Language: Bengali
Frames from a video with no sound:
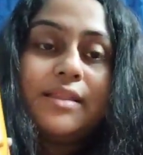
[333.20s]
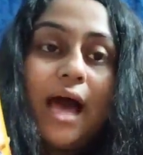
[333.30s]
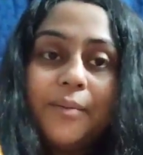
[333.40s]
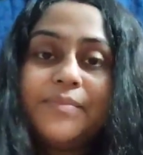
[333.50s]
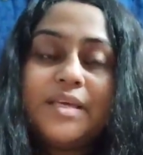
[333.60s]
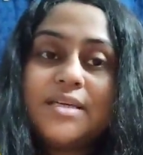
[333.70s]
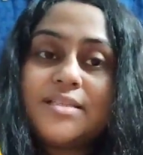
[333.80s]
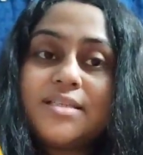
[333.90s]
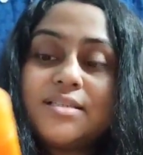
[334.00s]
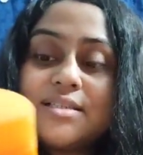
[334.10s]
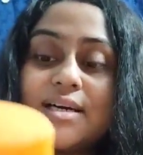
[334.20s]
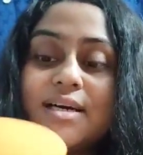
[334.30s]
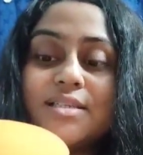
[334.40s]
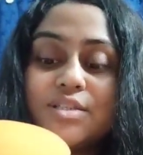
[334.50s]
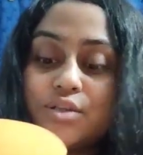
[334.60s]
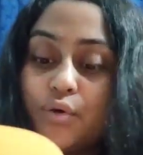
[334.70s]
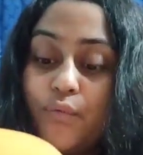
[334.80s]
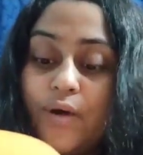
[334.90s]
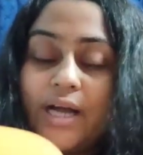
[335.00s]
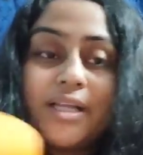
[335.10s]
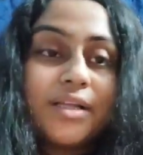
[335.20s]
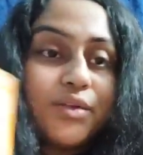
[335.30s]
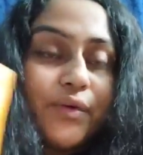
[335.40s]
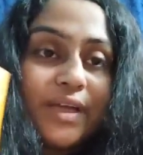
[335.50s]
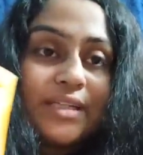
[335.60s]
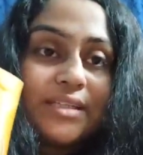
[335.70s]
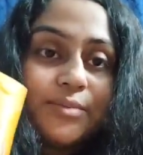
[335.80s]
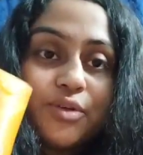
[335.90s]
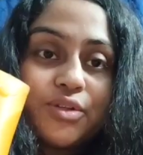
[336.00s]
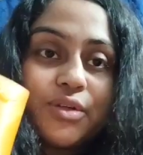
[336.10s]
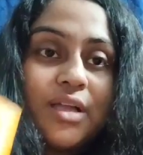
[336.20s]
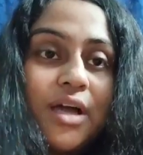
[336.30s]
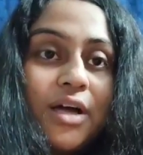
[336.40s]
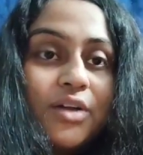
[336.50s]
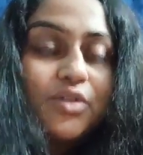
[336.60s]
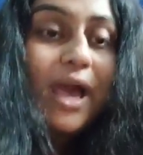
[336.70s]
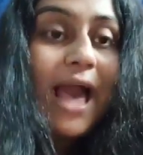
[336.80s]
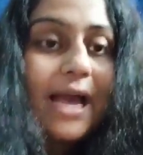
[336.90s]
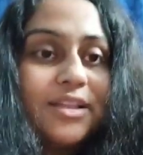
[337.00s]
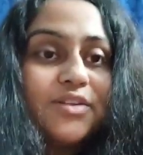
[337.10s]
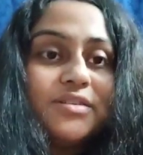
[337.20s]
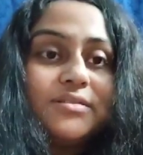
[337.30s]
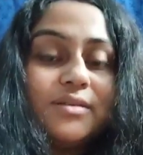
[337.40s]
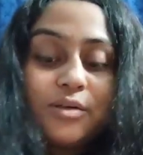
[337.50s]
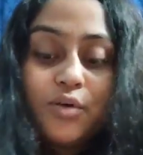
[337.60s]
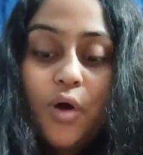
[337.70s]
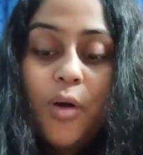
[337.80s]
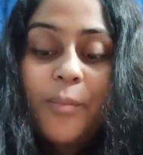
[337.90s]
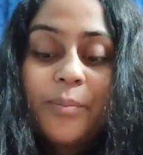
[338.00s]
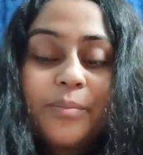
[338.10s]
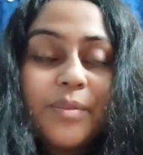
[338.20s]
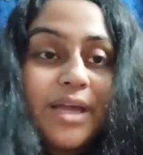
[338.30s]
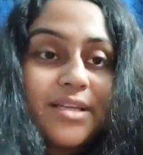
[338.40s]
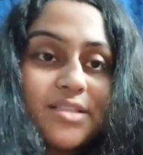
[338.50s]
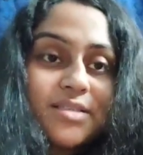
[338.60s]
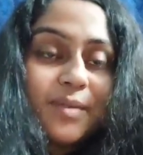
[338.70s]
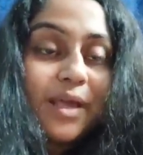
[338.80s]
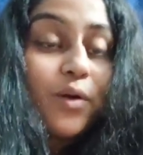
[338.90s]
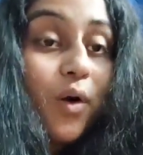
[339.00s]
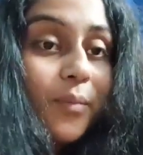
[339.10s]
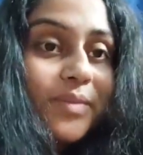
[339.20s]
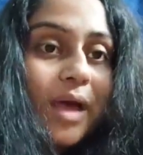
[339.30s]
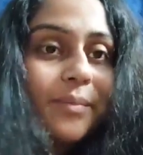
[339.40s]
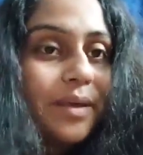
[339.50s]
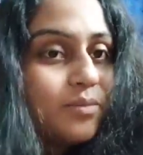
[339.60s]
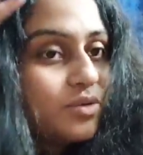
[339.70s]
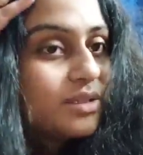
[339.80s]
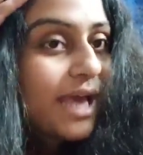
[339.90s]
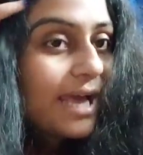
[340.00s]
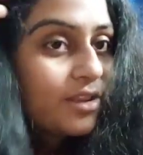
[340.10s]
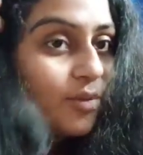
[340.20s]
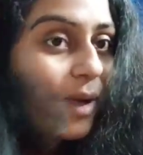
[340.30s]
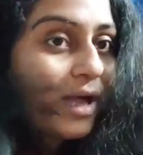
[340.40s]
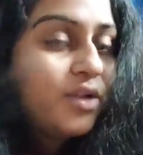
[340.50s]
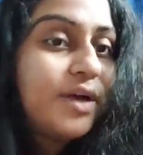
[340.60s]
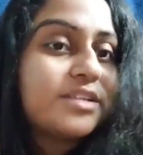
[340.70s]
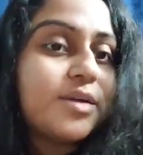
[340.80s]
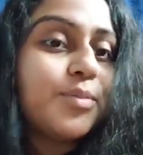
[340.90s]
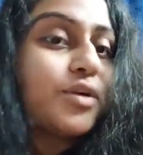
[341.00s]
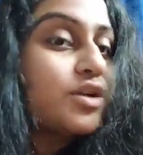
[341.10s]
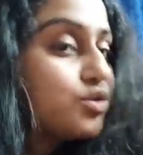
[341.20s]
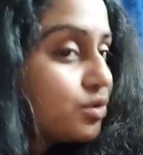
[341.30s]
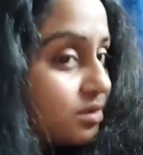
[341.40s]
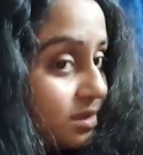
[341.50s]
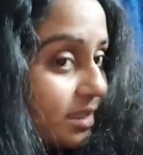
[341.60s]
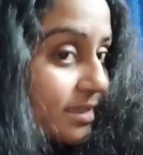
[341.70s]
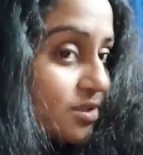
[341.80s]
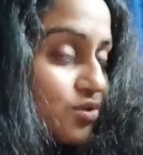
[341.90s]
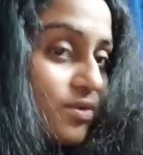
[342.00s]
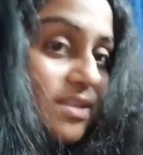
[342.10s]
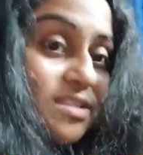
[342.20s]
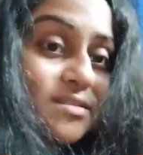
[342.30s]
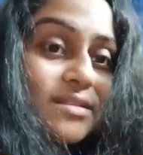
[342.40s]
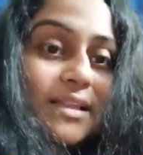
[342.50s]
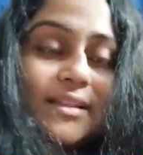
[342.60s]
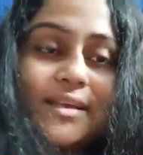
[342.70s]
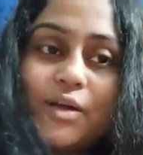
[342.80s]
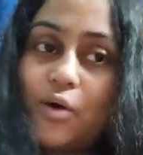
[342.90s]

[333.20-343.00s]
দাম নিয়েছে জাস্ট ওয়ান টোয়েন্টি মতন তো এত কম রেঞ্জ মানে কম দামের মধ্যে এত ভালো একটা প্রোডাক্ট সত্যি এটা চুলটা সিল্কি